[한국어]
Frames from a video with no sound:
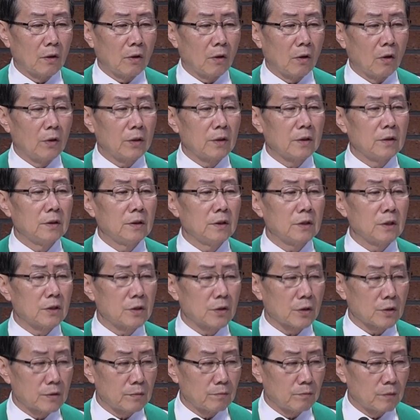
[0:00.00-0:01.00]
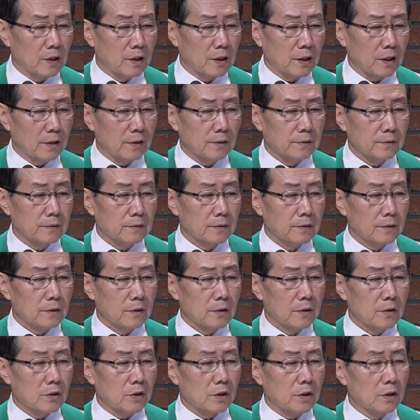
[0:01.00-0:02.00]
어른들이셨습니다.
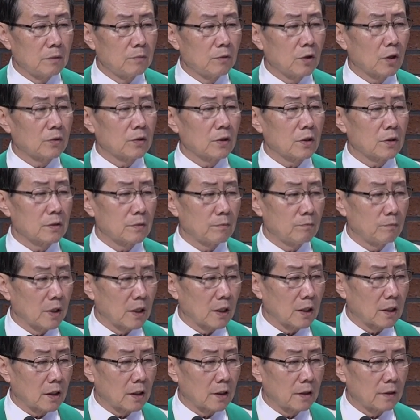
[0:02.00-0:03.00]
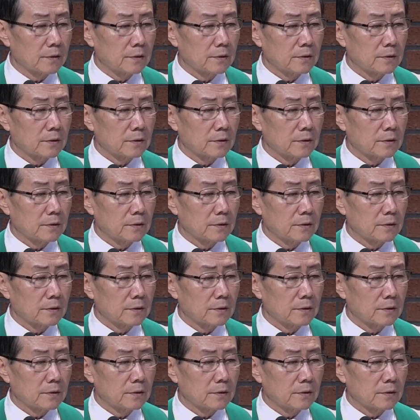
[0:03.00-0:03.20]
지금은 어떻습니까?